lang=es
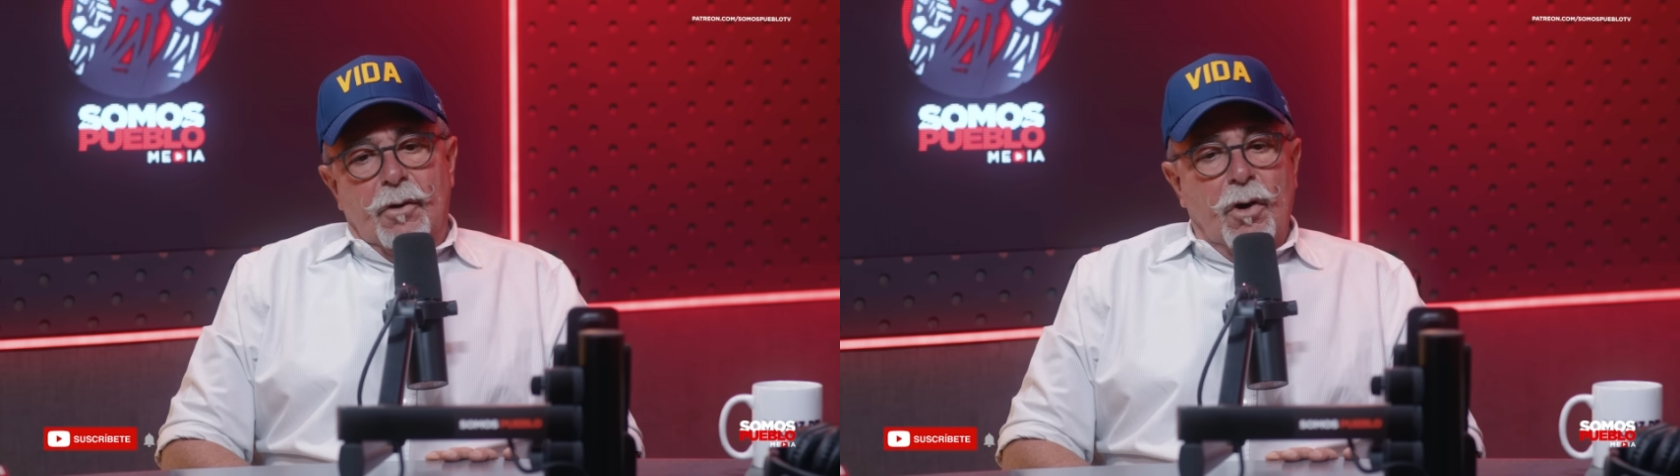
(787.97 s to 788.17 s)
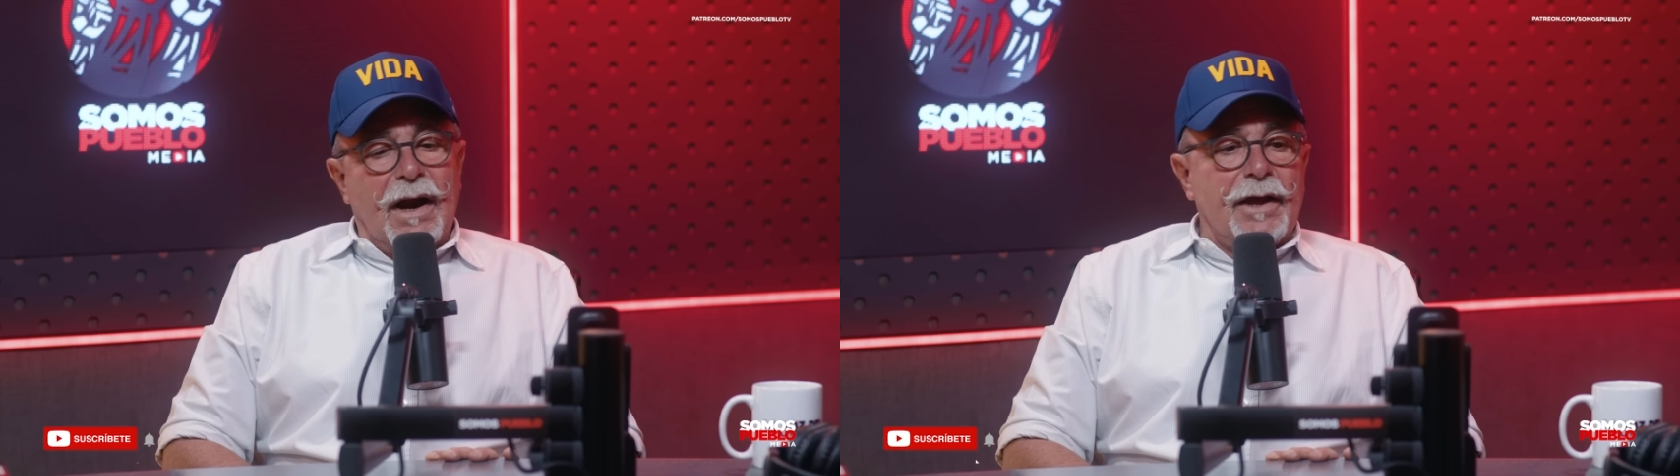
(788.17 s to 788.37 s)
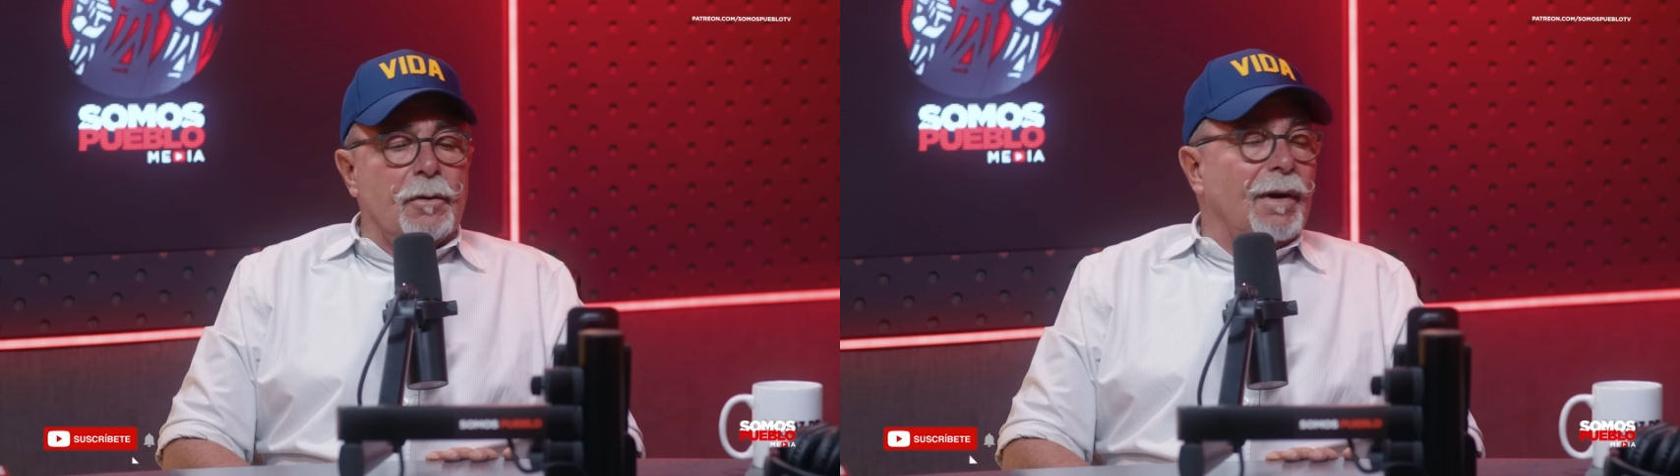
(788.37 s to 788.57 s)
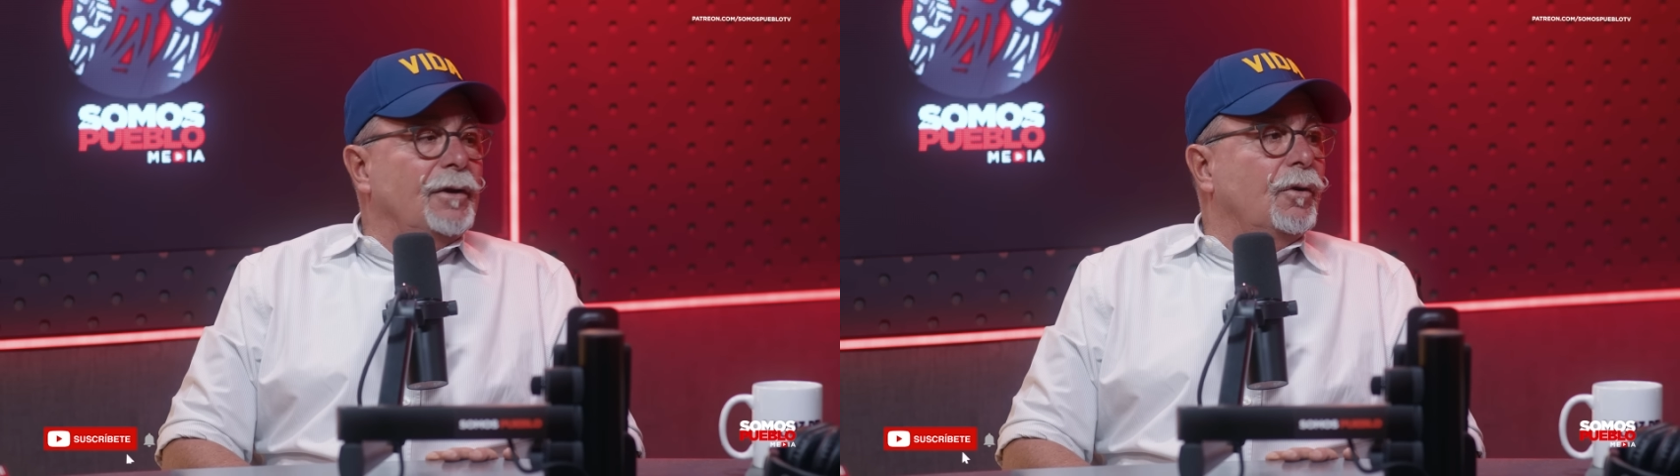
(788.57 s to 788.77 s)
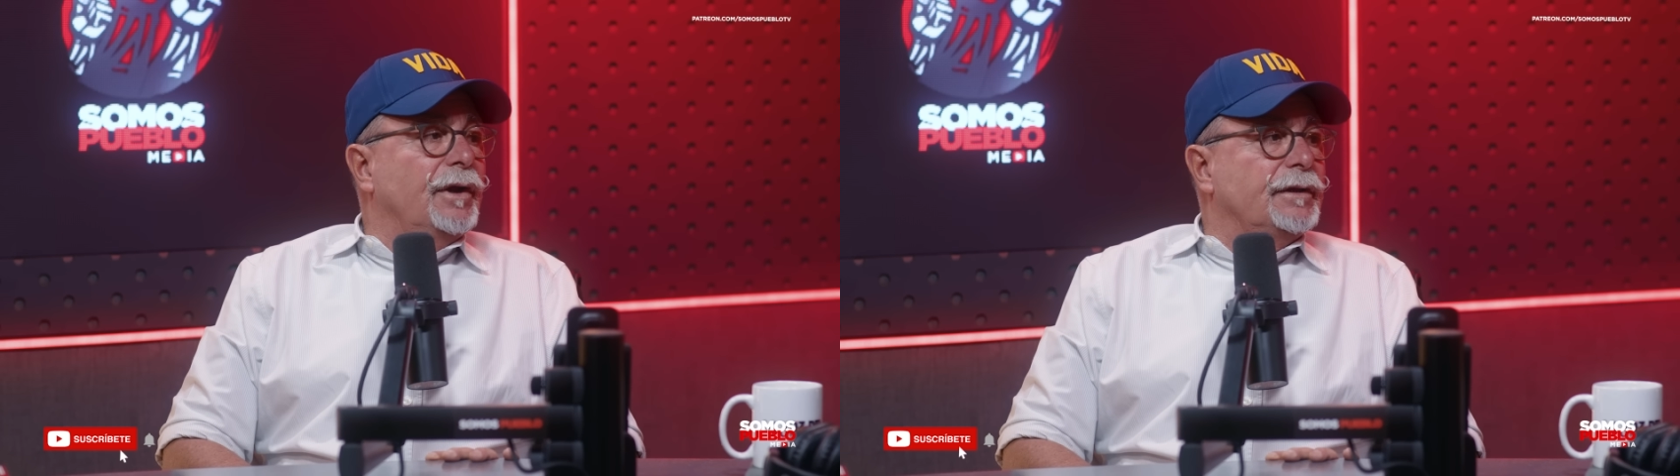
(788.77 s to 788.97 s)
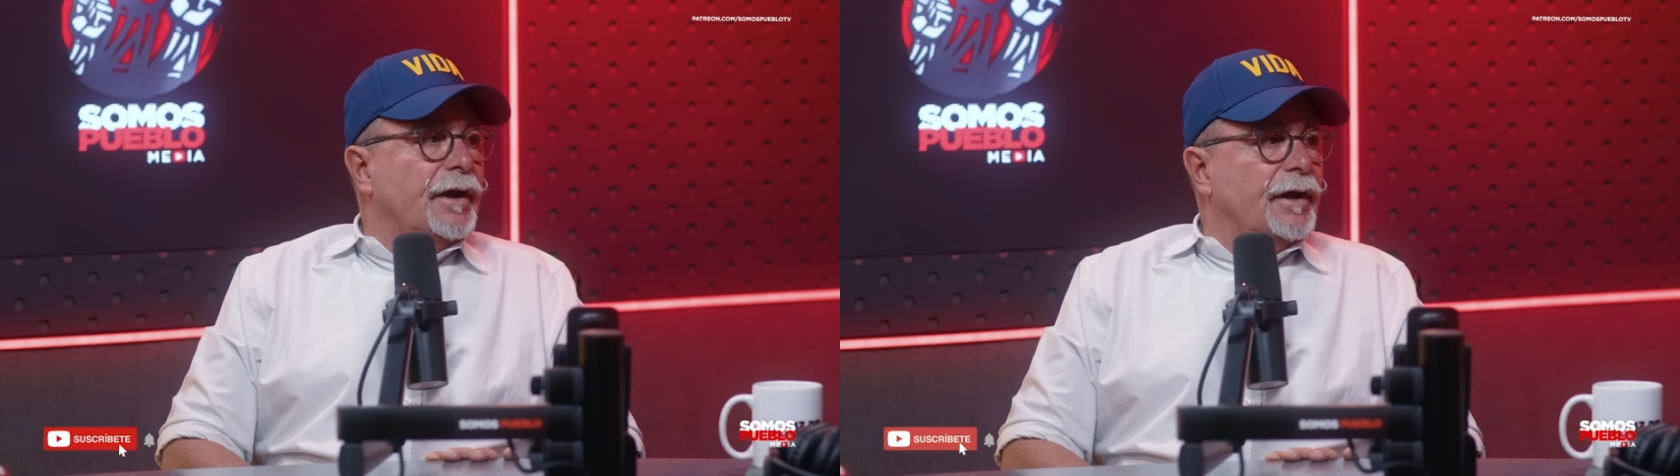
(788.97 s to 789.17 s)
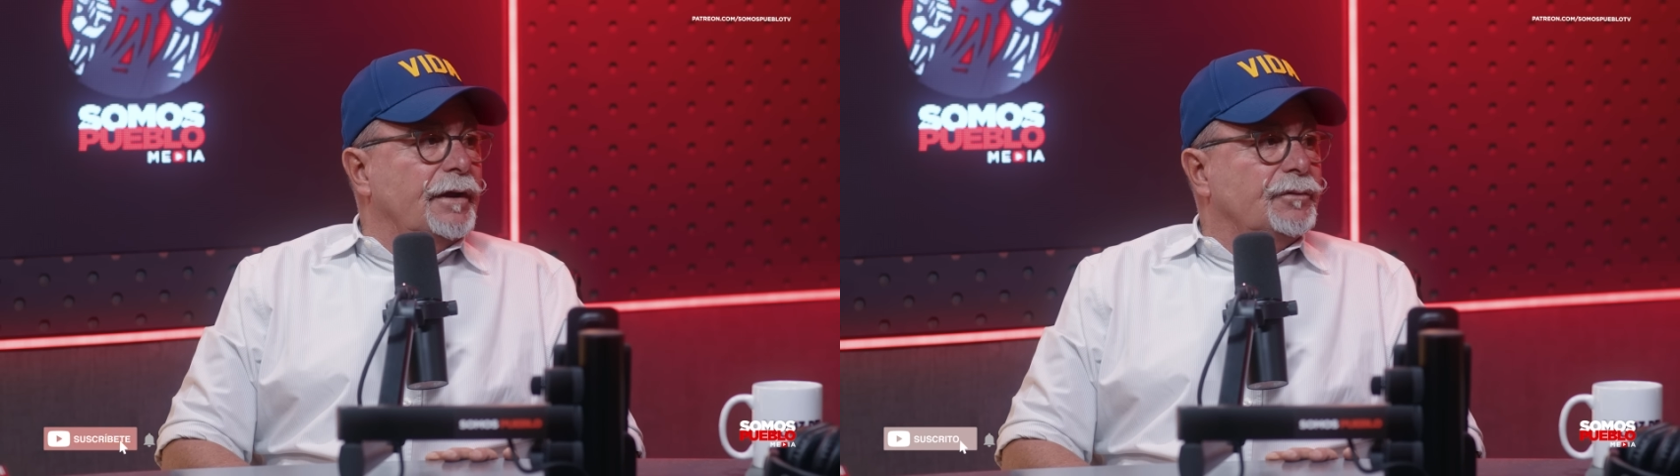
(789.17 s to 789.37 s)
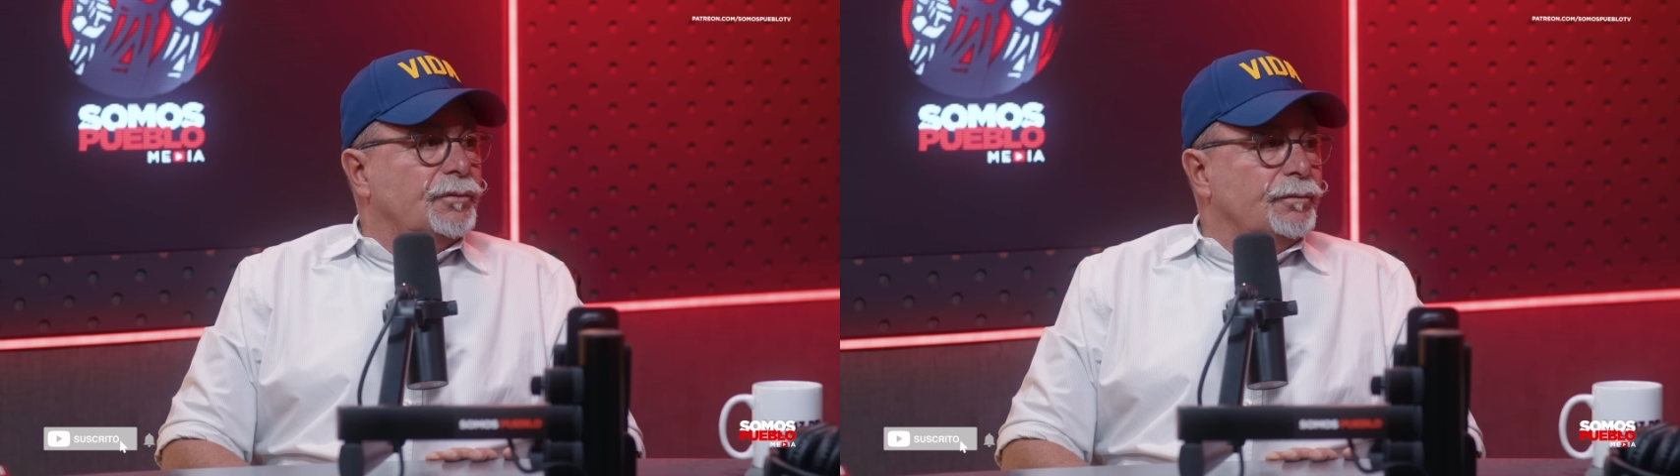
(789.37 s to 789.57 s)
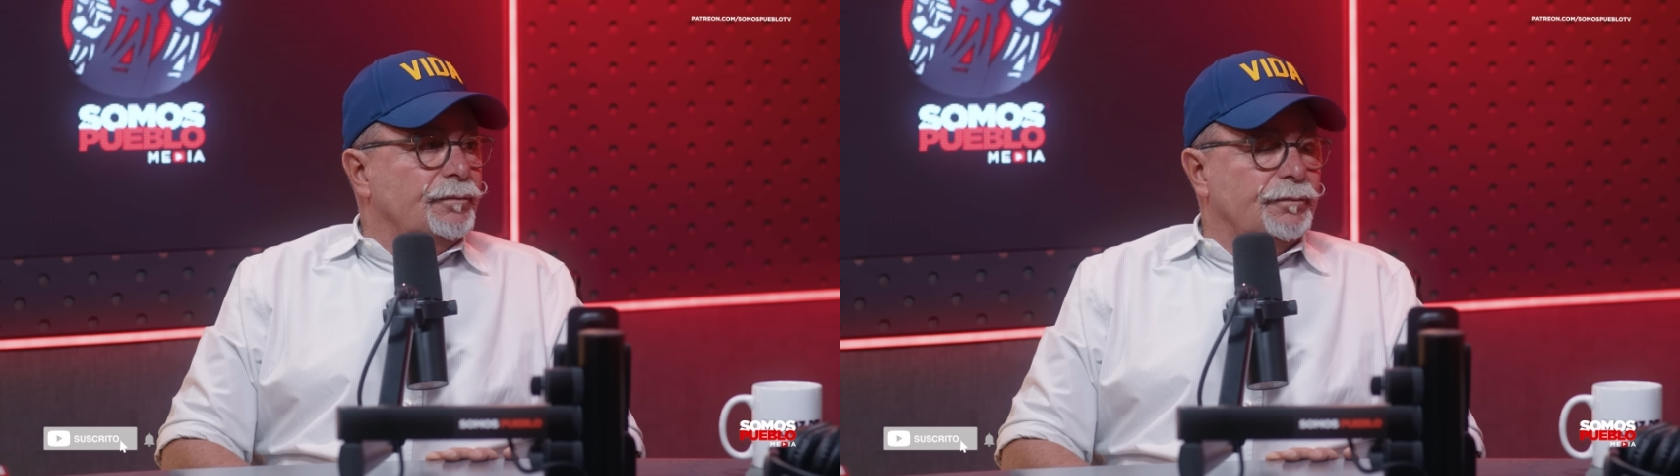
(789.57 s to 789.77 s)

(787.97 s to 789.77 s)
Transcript: Ojalá y Omar no entre en eso.